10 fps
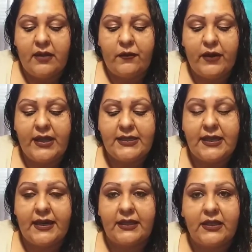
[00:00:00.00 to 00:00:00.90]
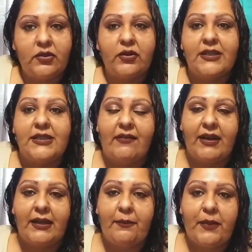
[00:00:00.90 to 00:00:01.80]
fue hace ratito que
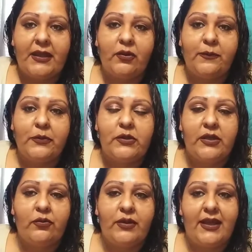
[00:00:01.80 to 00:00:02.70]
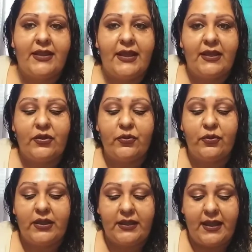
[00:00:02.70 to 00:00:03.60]
estaban limpiando, puse una de
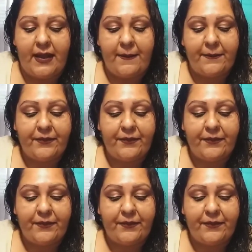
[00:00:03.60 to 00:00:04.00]
Yuridia.